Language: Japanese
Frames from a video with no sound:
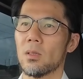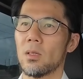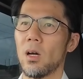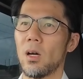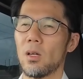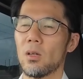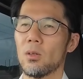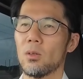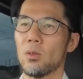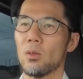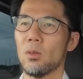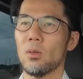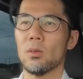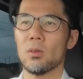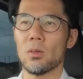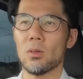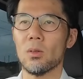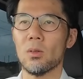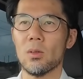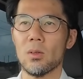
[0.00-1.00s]
格
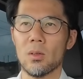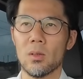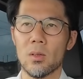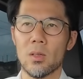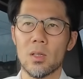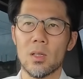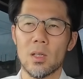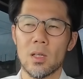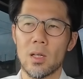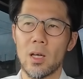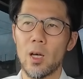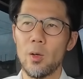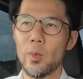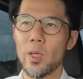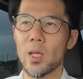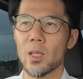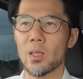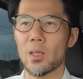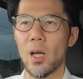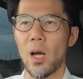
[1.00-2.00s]
好と
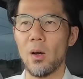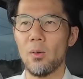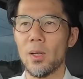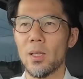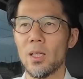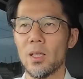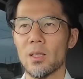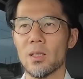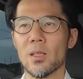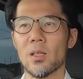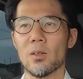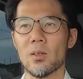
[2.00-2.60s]
カメラって合わないん